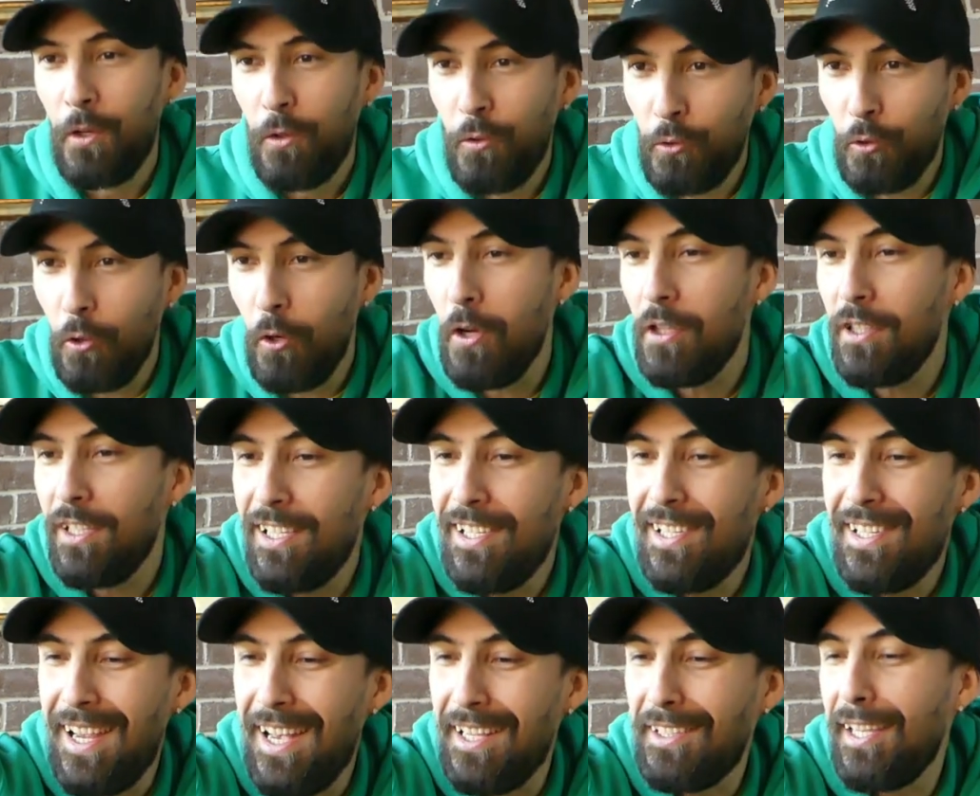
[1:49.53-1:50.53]
Und heute
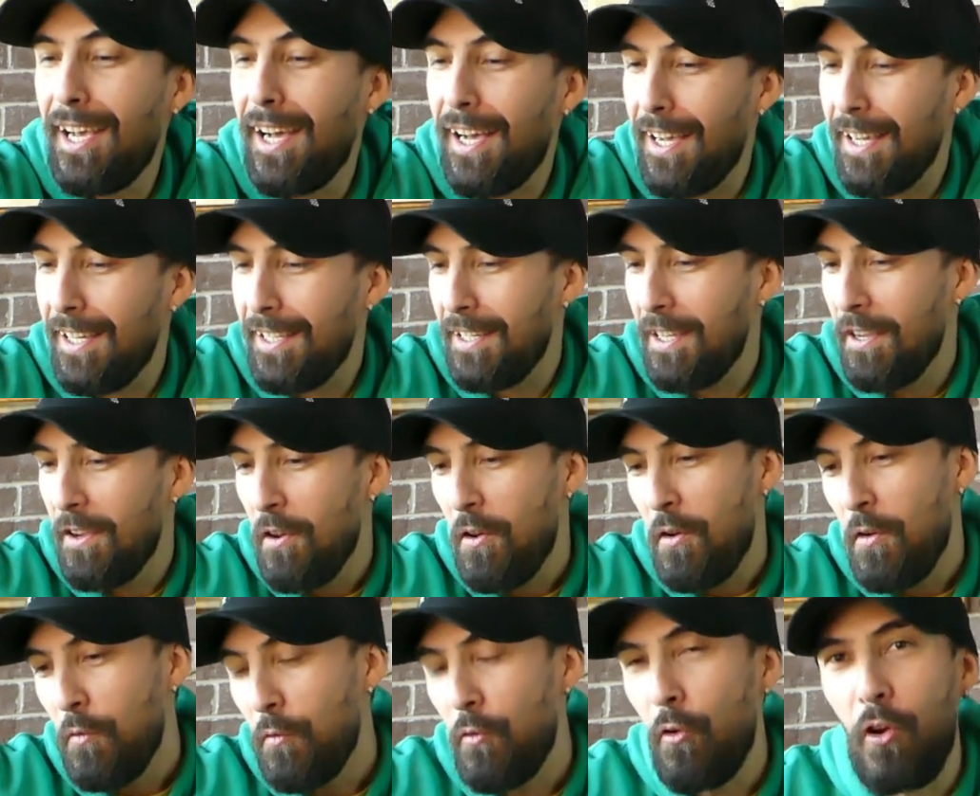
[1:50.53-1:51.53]
ist der Tag,
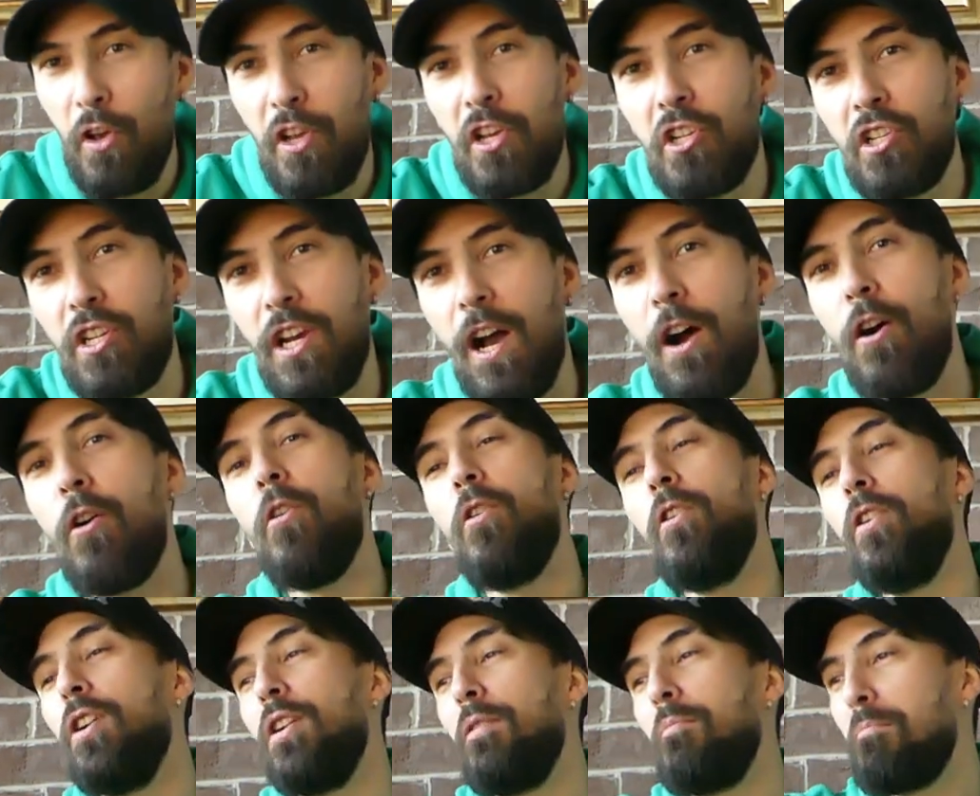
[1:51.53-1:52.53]
wo ich
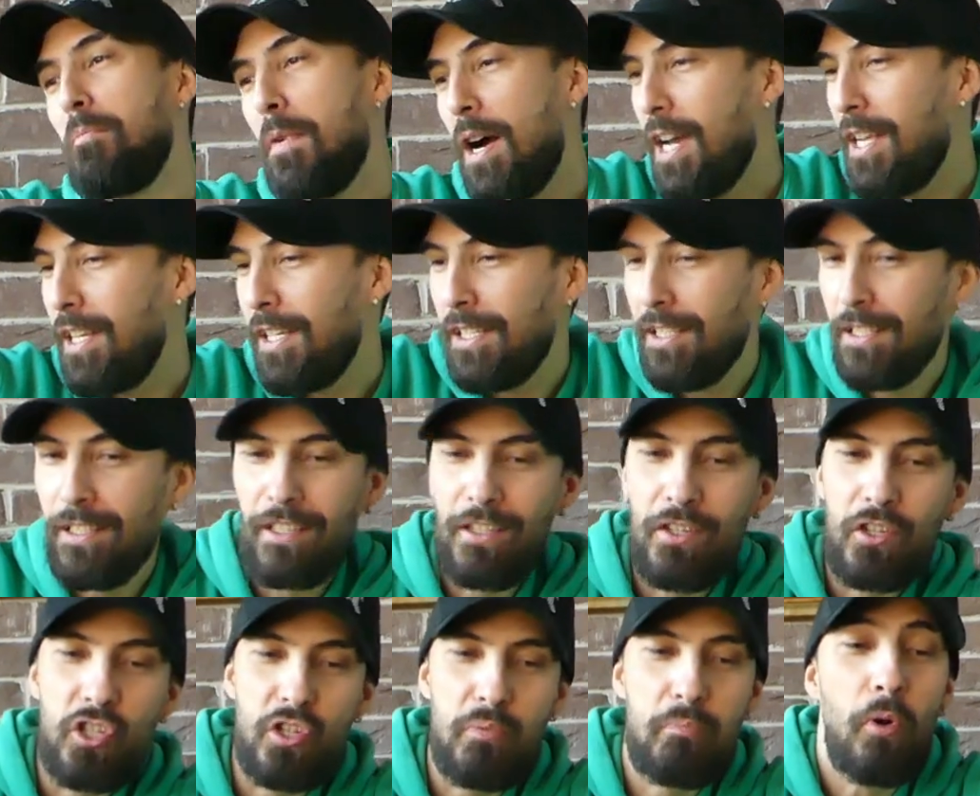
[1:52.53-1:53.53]
auch meinen
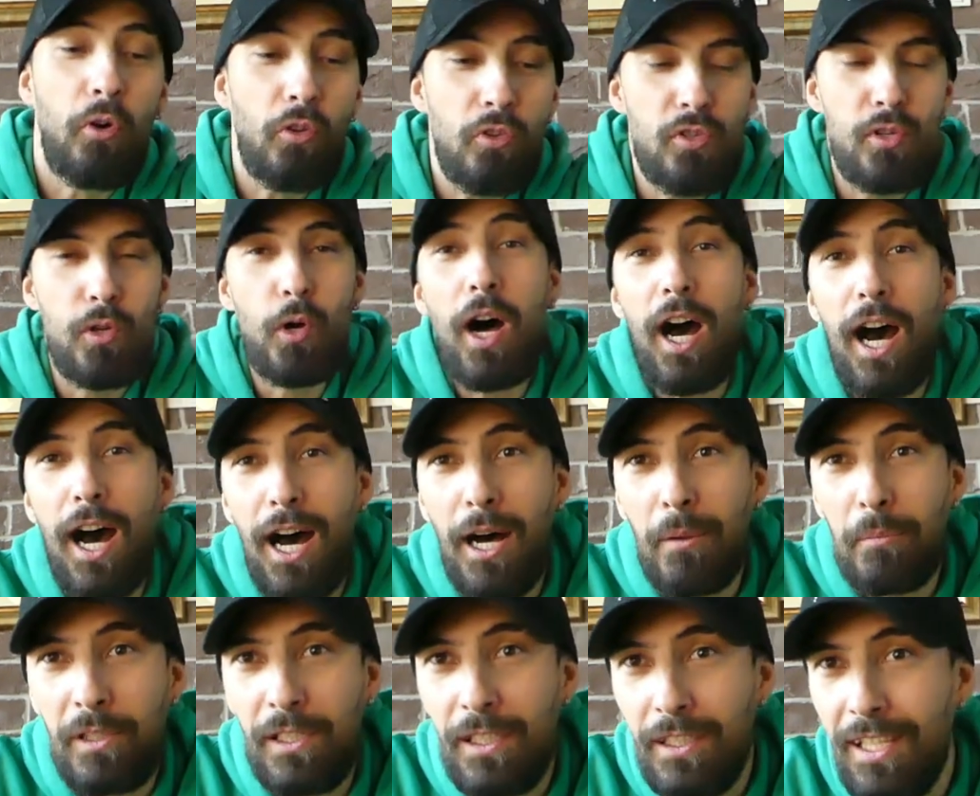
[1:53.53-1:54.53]
Sponsor
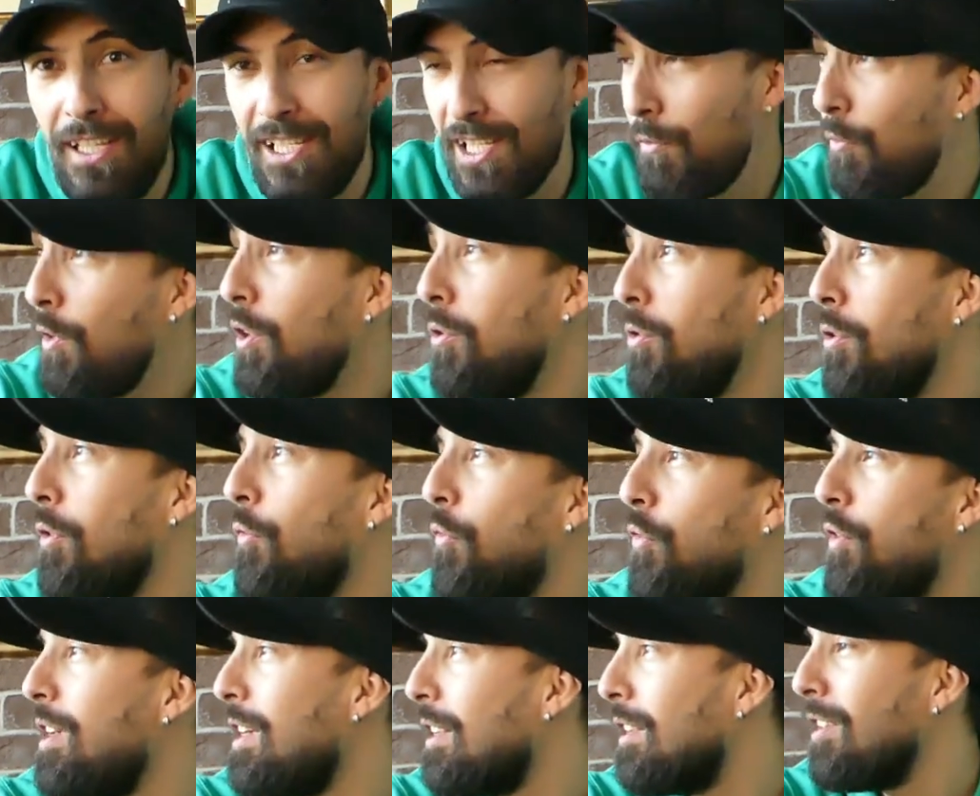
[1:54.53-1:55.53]
habe. Das Video
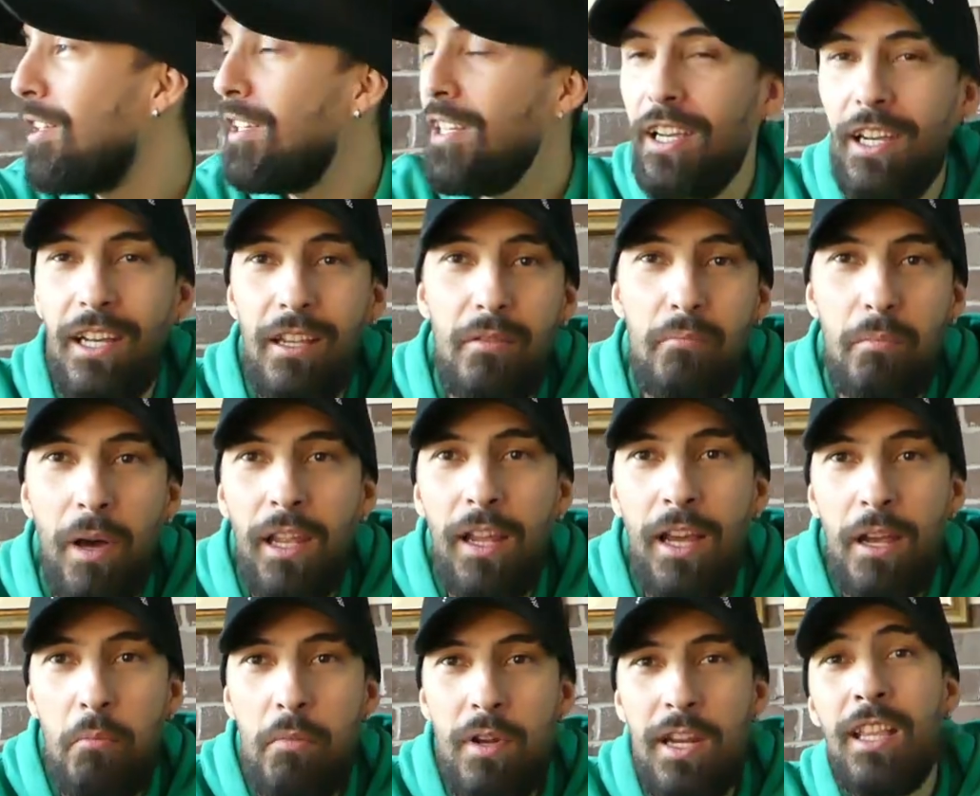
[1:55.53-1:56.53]
wird hier in
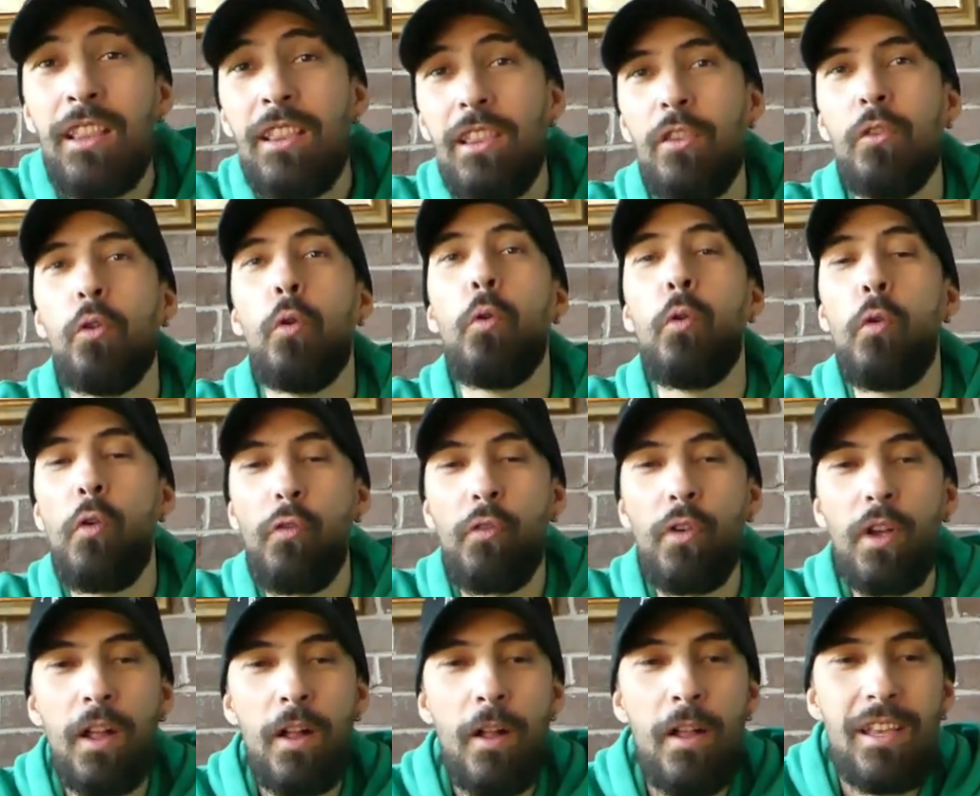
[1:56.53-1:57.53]
Mannheim-Lindenhof
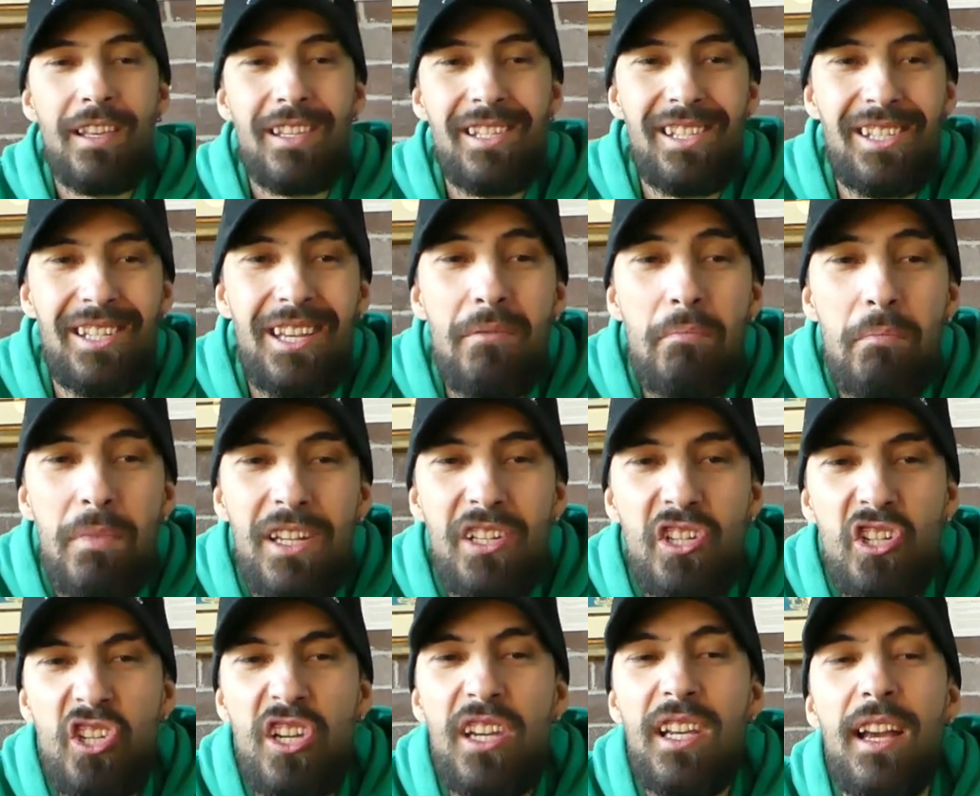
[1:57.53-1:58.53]

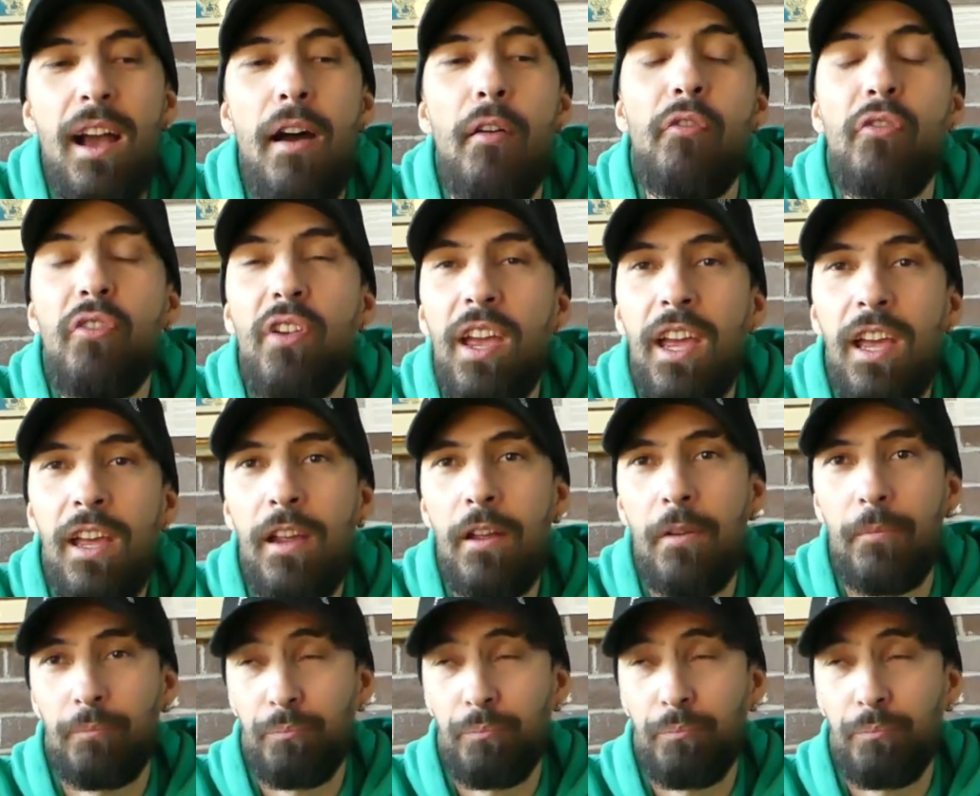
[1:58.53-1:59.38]
Simichi Café